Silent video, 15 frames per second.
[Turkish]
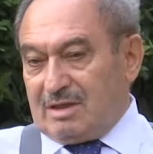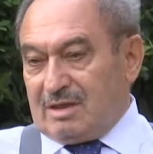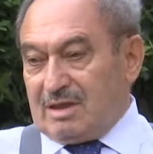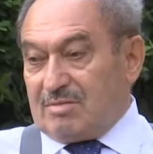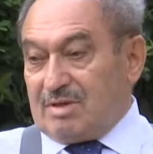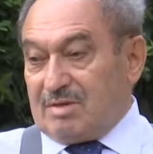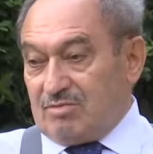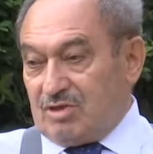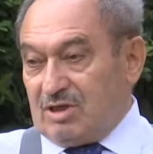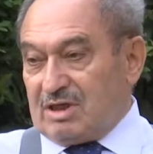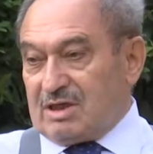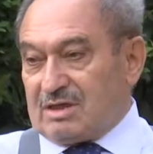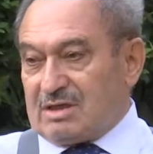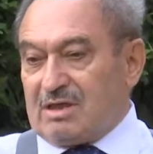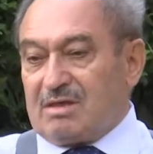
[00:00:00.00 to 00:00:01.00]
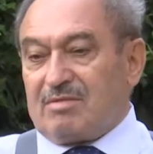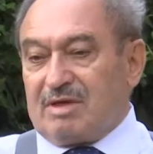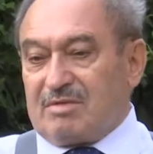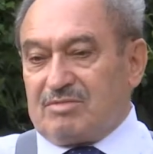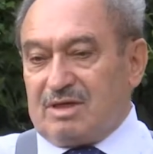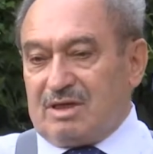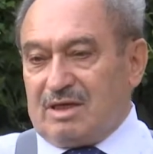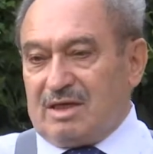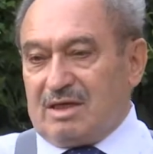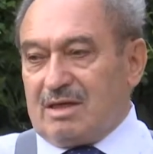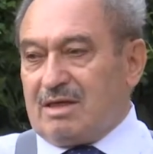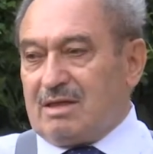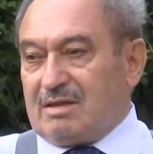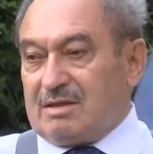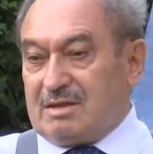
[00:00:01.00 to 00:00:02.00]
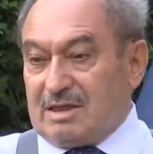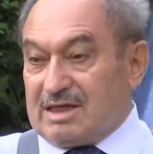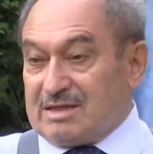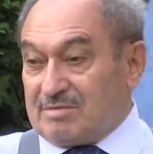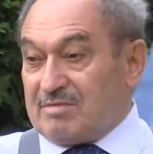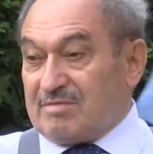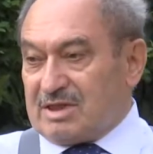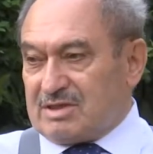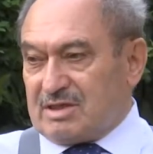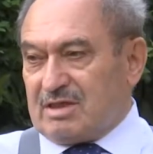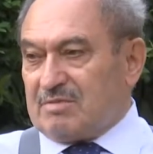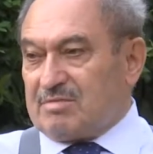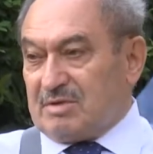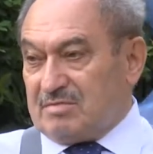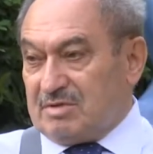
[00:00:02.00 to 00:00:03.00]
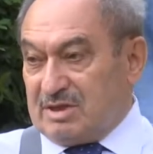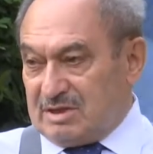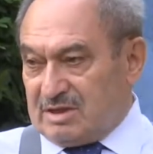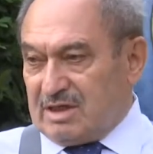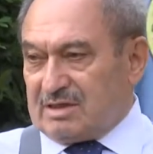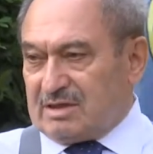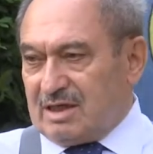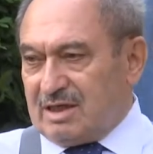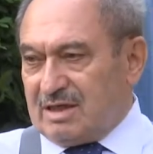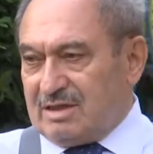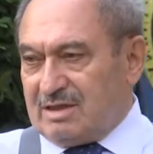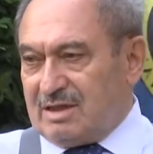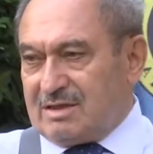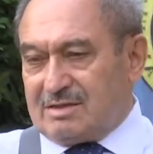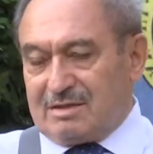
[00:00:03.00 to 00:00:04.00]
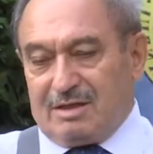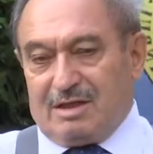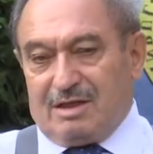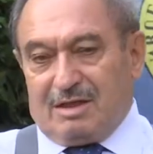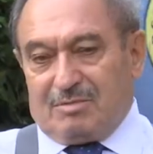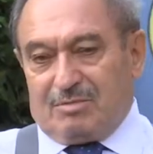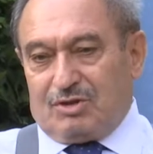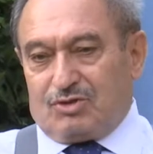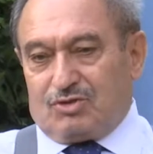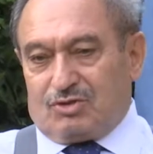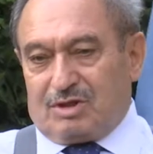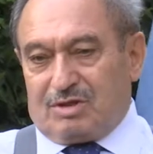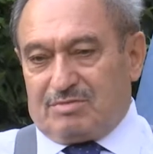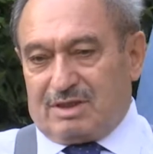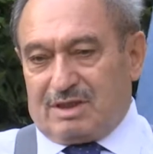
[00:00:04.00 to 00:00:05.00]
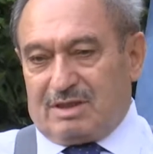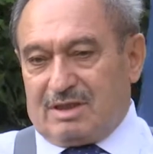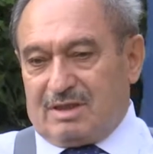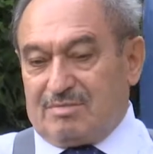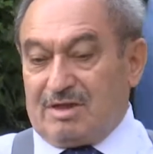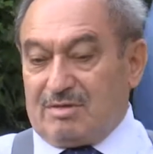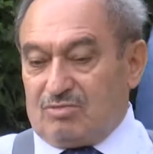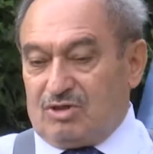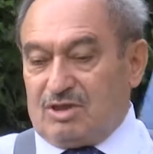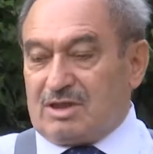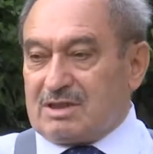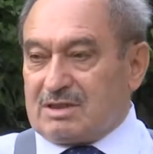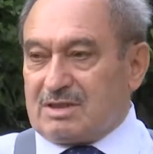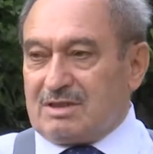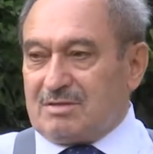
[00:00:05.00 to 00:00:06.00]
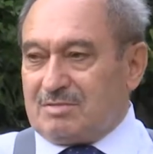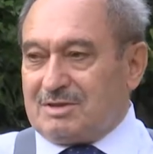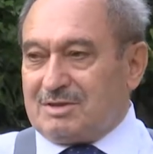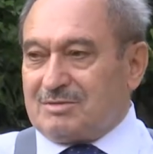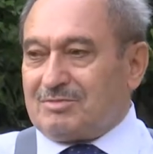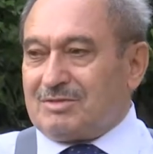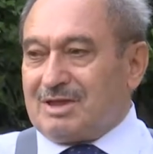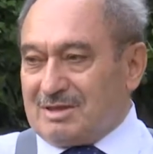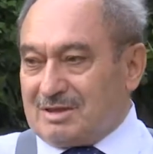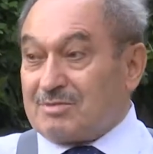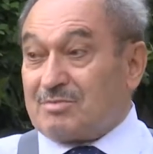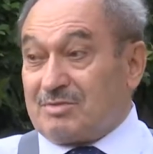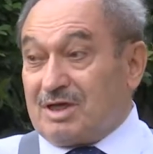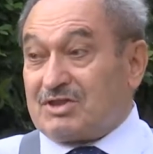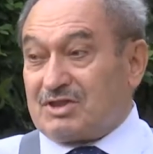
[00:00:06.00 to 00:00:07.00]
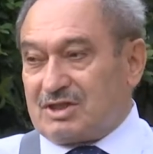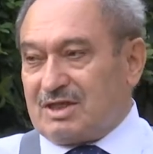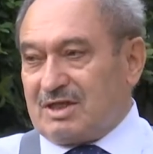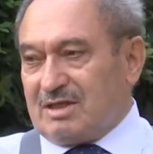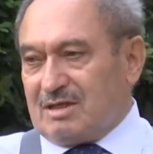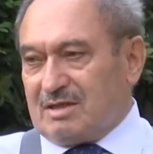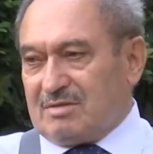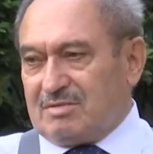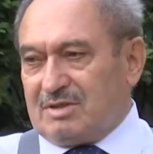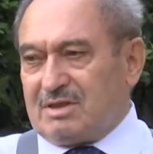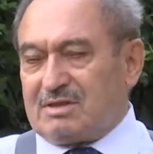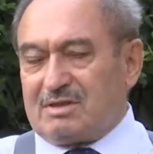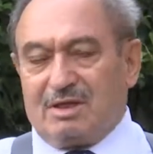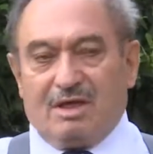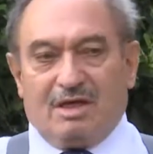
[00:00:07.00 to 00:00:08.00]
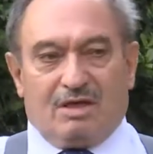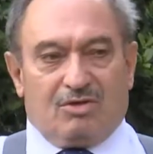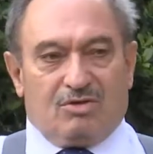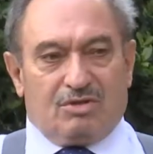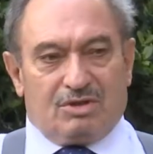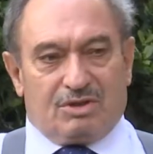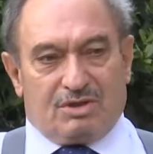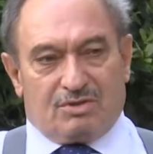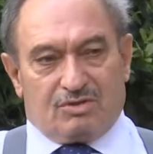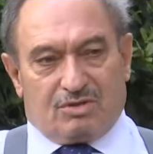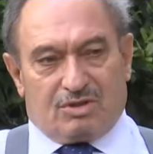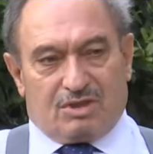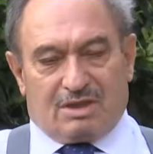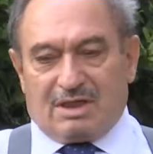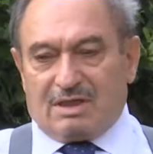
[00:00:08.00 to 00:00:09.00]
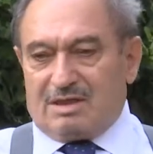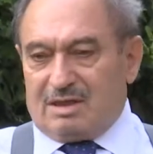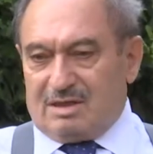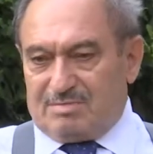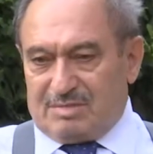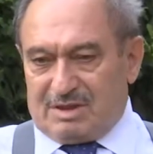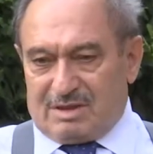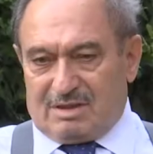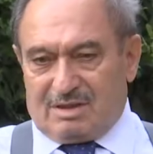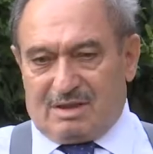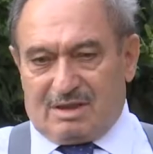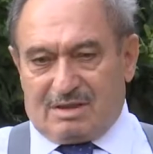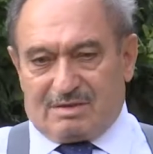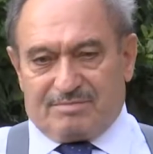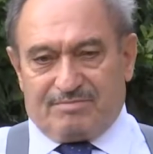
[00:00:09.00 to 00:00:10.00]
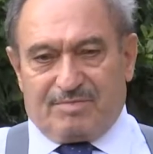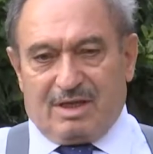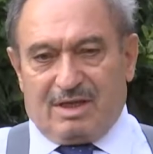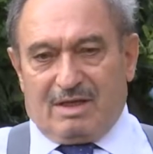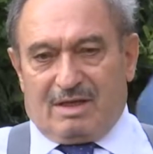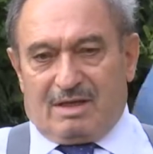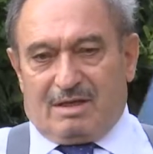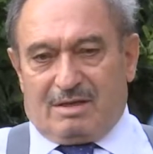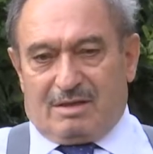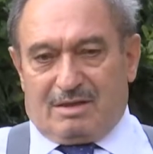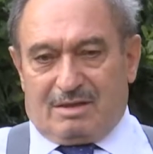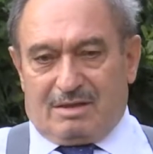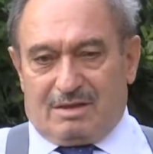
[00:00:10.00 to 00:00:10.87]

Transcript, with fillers: ya ben burayı kazanamam diye yazmamazlık yapabilir, hata eder. Birçok kimse de ben burayı kazanabilirim diye yazıp açıkta kalabilir. Onun için çok dikkatli yapmaları lazım. Ee,